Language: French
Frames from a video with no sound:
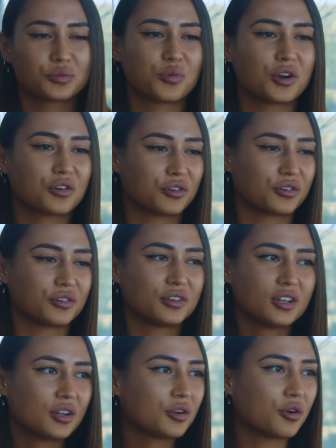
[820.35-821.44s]
Donc moi quand,
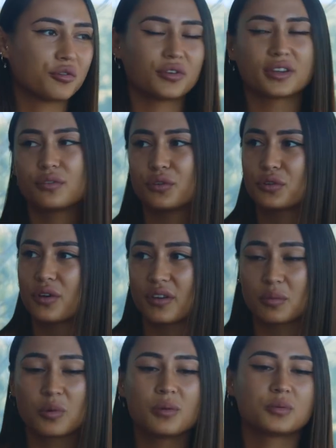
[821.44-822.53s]
quand on veut faire des photos
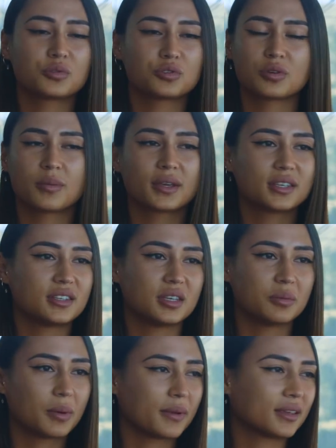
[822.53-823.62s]
avec moi, même que je sois
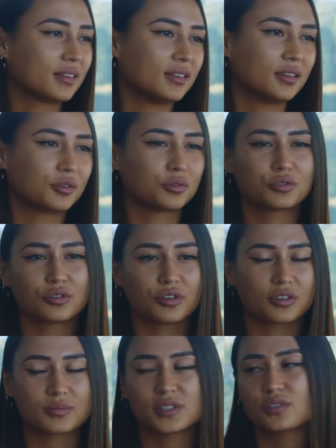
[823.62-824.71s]
maquillée, pas maquillée, que je
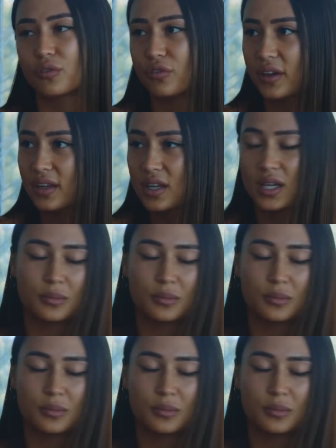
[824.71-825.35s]
sorte comme ça, j'en fais.